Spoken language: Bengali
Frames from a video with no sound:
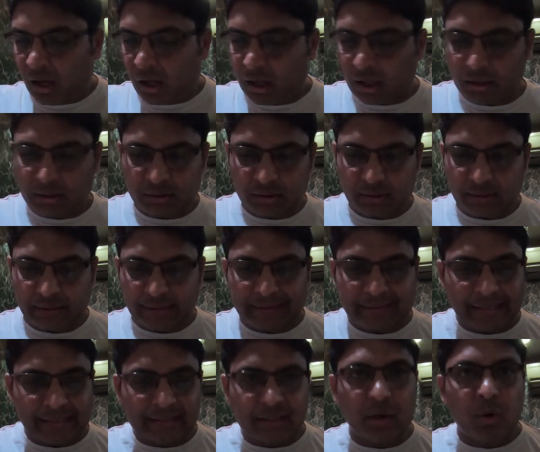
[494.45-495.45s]
আর
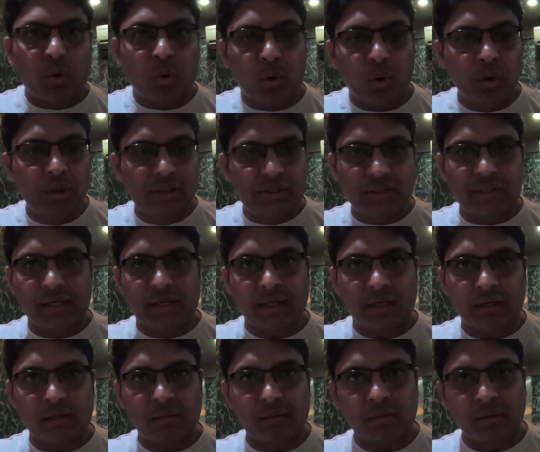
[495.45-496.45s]
এটা একটা হোল
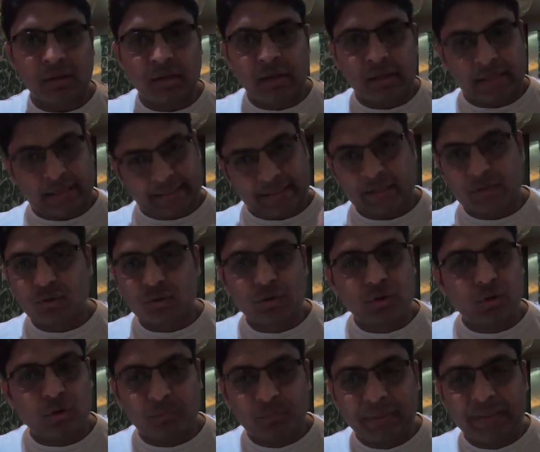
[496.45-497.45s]
চিকেন এটা যদিও